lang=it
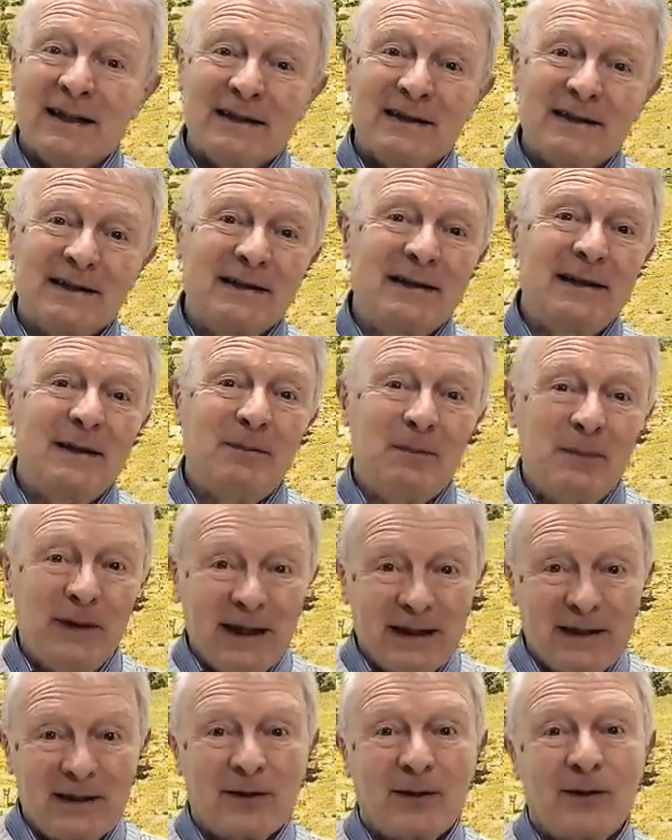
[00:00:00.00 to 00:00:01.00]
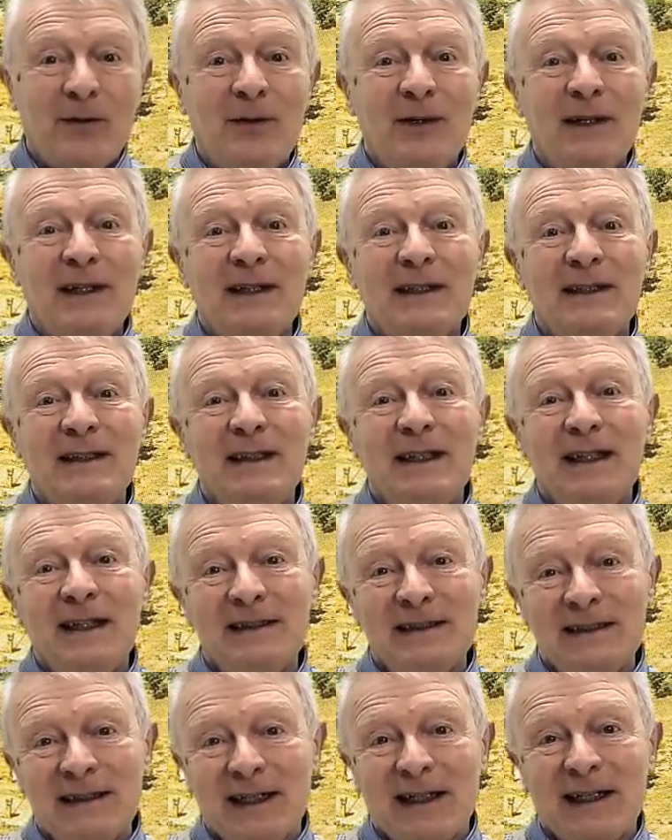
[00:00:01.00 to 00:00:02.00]
di Pietro e di
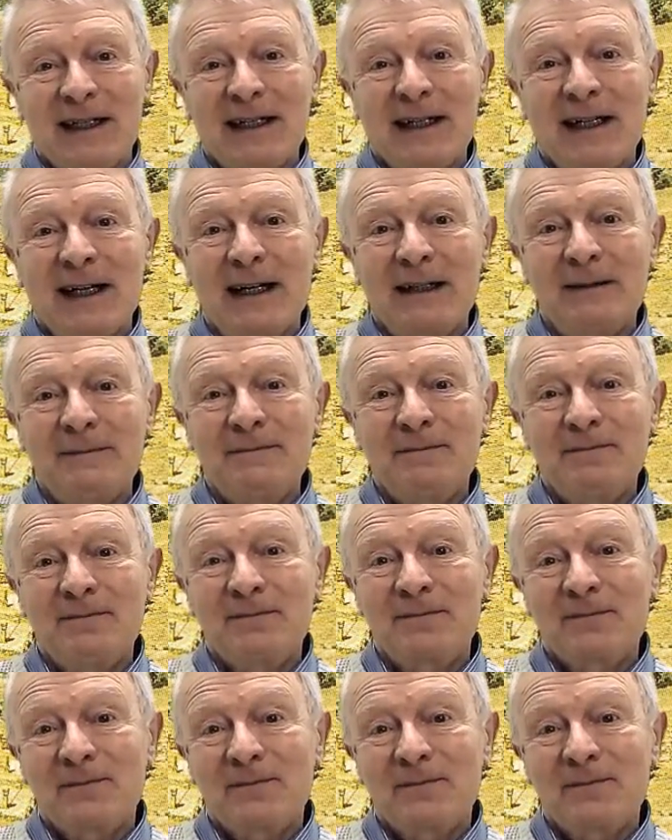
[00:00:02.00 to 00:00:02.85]
Andrea